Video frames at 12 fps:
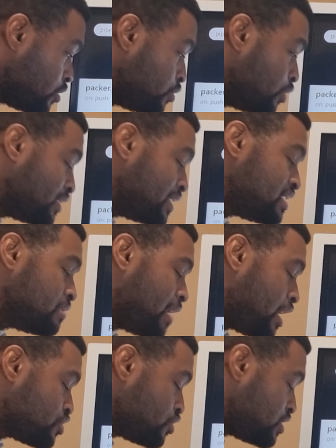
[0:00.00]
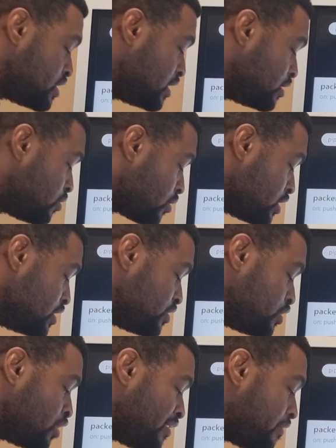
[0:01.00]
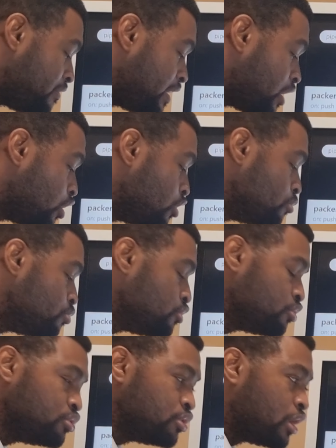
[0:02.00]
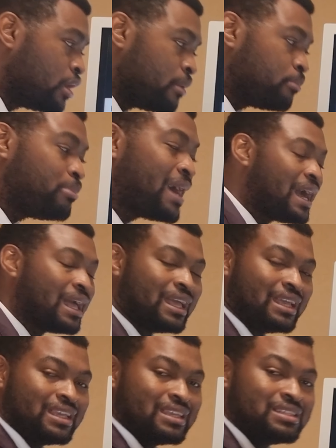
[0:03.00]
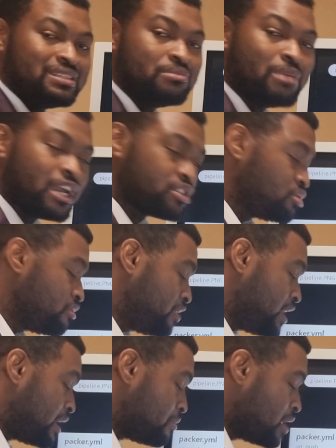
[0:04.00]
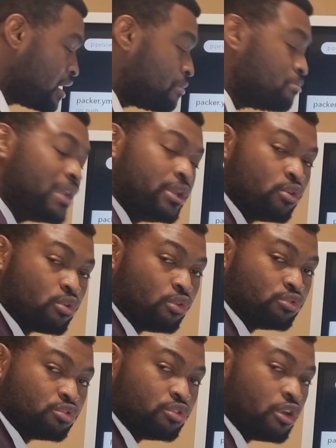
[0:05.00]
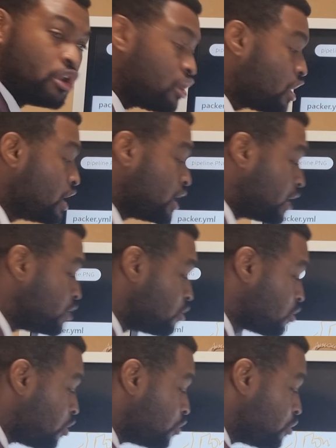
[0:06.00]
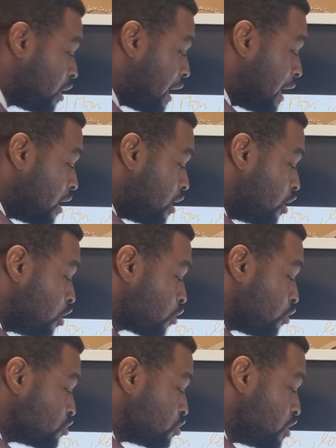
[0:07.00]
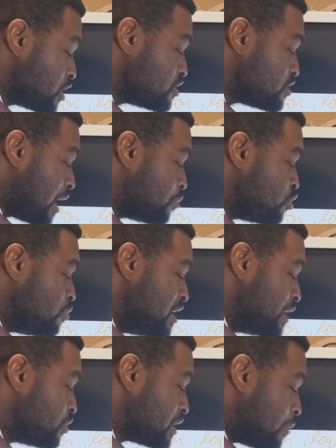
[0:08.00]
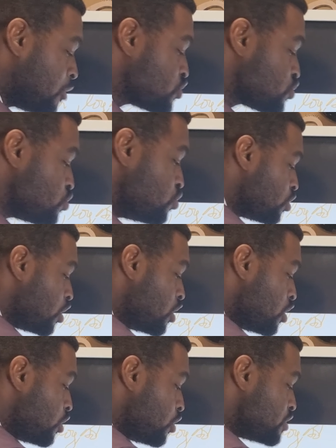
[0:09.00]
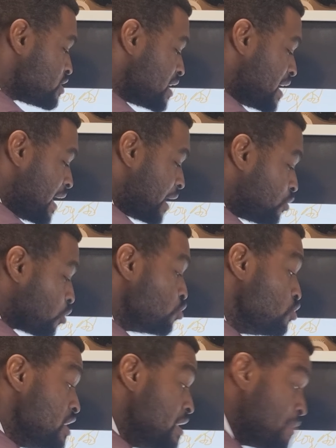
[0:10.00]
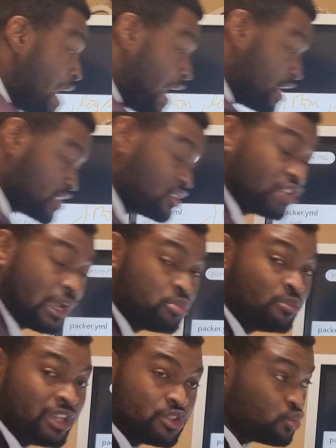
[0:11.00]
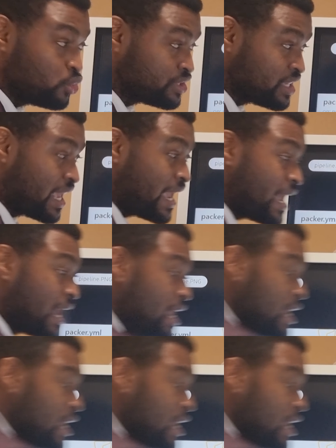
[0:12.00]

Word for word: de cette image-ci. Donc ici, on va faire un build, pas d'image de VM, mais de conteneur. Et donc, on aura un conteneur qui sera publié notamment sur ECR, donc une image qui sera publiée sur ECR.